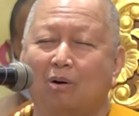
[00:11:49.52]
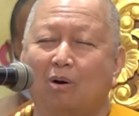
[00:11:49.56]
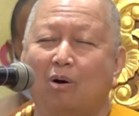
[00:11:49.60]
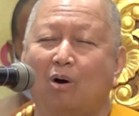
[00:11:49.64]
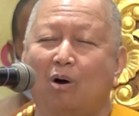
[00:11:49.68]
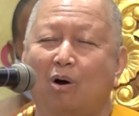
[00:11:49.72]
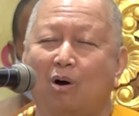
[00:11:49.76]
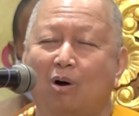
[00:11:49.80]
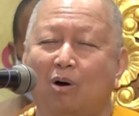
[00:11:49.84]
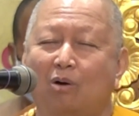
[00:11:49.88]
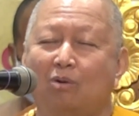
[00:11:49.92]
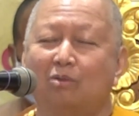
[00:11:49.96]
ข
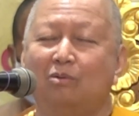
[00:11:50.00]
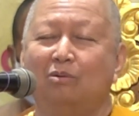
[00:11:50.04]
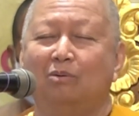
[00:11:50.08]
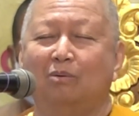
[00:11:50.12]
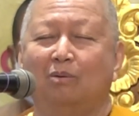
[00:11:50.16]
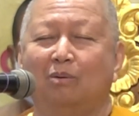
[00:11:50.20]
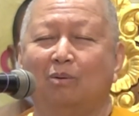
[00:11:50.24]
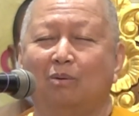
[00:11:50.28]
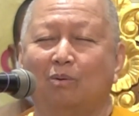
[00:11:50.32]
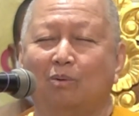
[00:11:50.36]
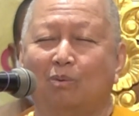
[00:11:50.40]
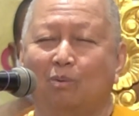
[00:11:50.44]
อง
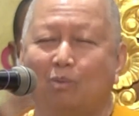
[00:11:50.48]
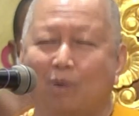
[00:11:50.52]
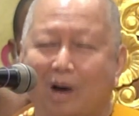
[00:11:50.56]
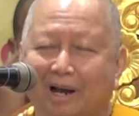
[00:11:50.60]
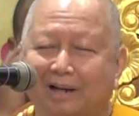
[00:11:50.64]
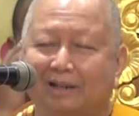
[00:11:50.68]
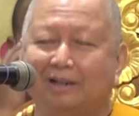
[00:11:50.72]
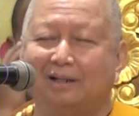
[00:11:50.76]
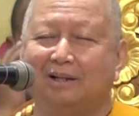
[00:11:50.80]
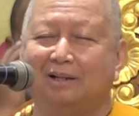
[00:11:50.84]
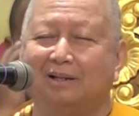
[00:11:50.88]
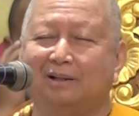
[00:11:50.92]

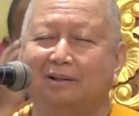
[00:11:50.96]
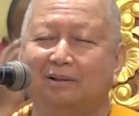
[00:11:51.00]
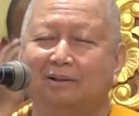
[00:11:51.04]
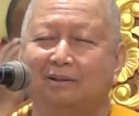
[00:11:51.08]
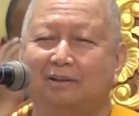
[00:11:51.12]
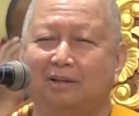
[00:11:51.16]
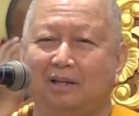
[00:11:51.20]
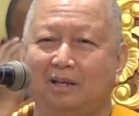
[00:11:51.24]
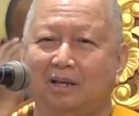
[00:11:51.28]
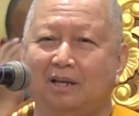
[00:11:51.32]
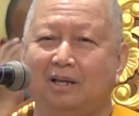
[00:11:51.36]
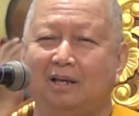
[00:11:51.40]
วัด
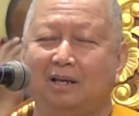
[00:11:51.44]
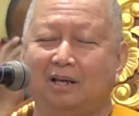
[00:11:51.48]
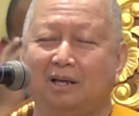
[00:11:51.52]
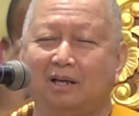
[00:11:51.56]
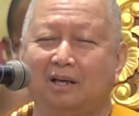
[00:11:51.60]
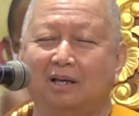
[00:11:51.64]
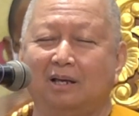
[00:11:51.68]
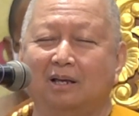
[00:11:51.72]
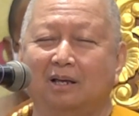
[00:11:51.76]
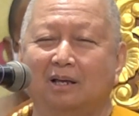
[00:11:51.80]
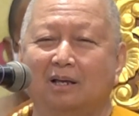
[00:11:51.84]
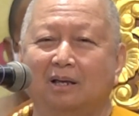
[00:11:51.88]
ที่
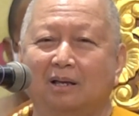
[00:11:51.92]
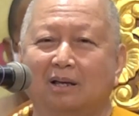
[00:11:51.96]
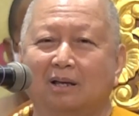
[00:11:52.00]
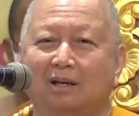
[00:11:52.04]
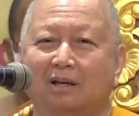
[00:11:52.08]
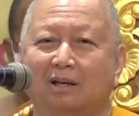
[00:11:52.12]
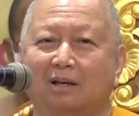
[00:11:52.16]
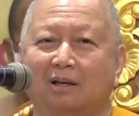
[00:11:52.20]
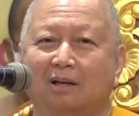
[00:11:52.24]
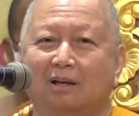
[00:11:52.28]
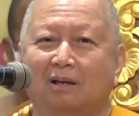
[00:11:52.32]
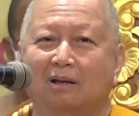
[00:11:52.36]

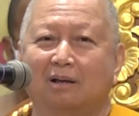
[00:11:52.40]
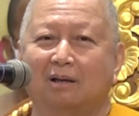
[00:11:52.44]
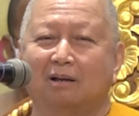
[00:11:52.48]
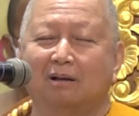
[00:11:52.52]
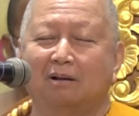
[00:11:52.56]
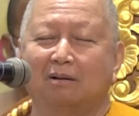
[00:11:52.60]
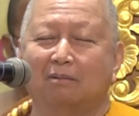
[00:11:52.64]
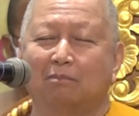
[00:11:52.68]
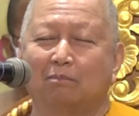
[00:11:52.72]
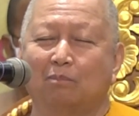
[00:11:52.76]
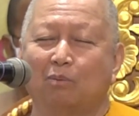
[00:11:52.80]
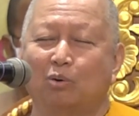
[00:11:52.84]

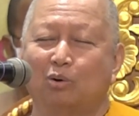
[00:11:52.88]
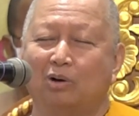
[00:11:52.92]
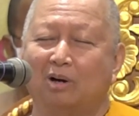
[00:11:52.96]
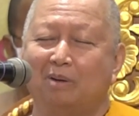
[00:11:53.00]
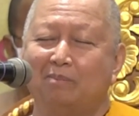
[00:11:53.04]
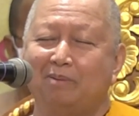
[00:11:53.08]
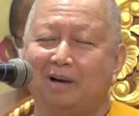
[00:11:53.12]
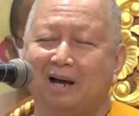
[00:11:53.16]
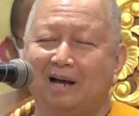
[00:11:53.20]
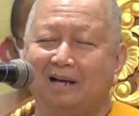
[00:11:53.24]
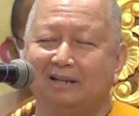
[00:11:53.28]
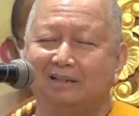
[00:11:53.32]
บุร
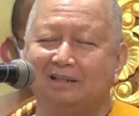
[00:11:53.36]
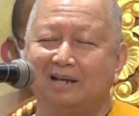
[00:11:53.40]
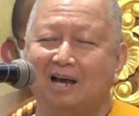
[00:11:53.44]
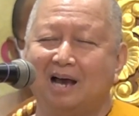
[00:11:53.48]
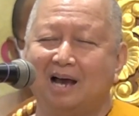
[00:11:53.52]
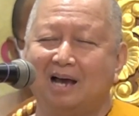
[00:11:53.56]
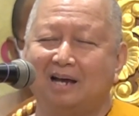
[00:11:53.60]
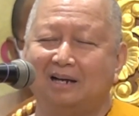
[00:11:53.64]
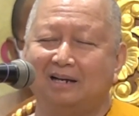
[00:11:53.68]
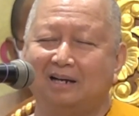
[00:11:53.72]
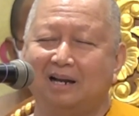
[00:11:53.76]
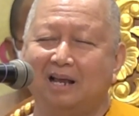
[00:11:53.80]
พา
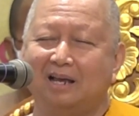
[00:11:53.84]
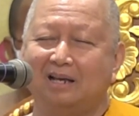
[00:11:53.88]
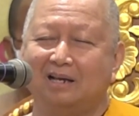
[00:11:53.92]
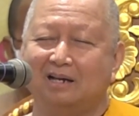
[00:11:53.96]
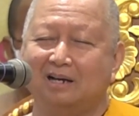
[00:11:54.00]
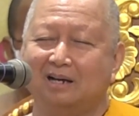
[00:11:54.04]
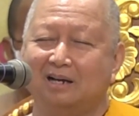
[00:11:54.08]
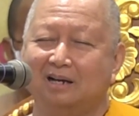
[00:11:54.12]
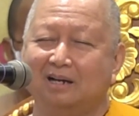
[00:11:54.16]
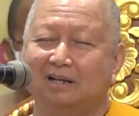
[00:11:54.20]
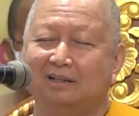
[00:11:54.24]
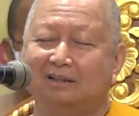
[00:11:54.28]
จารย์ได้
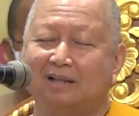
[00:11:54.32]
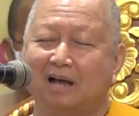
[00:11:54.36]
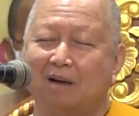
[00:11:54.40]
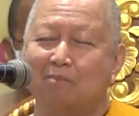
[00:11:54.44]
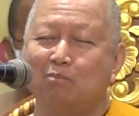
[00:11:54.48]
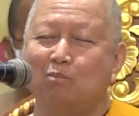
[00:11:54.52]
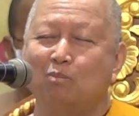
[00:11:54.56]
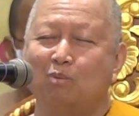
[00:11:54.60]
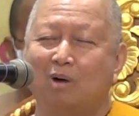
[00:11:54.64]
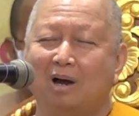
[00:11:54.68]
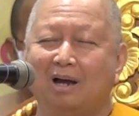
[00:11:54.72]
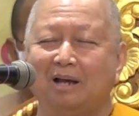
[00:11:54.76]
เคย
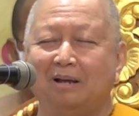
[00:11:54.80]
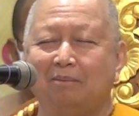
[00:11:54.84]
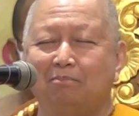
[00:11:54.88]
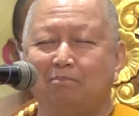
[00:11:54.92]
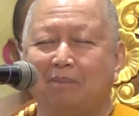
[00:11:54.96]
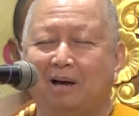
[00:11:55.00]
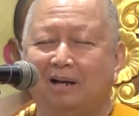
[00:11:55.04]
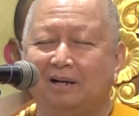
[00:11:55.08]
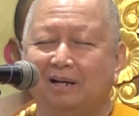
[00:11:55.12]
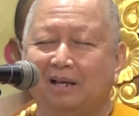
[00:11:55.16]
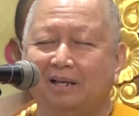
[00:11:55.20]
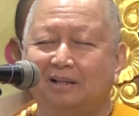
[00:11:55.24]
ทำไว้
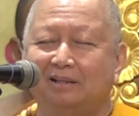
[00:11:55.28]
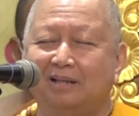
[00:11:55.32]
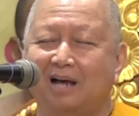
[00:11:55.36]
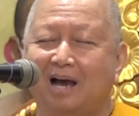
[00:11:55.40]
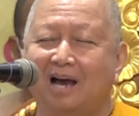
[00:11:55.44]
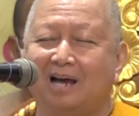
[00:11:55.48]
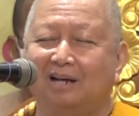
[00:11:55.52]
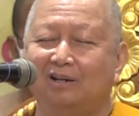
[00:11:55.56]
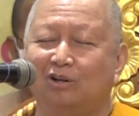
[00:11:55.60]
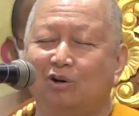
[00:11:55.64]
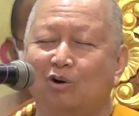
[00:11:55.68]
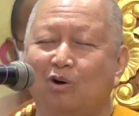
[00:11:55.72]
ปณิ
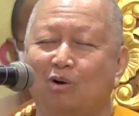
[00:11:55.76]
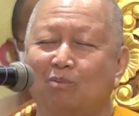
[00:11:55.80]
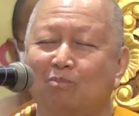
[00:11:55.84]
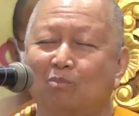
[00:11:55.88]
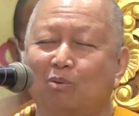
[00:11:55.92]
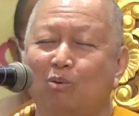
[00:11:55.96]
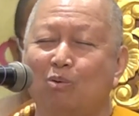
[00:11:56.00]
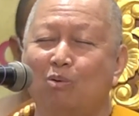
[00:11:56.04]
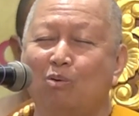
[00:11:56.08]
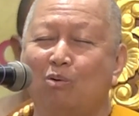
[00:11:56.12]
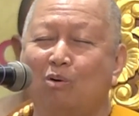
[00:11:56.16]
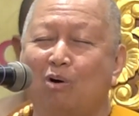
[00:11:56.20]
ธานของ
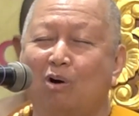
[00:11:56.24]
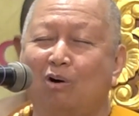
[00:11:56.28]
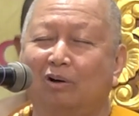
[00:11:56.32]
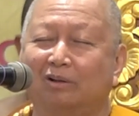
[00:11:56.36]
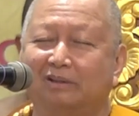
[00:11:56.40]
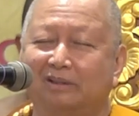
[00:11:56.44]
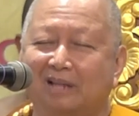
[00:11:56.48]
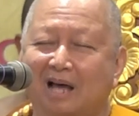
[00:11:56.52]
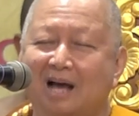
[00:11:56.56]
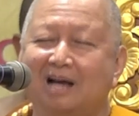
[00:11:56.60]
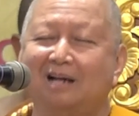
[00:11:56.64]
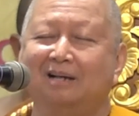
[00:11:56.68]
ผู้ก่อ
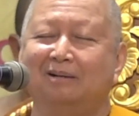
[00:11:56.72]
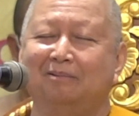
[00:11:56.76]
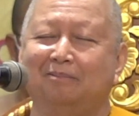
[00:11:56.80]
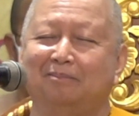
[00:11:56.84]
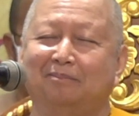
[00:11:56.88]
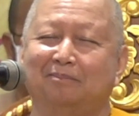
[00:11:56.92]
ตั้ง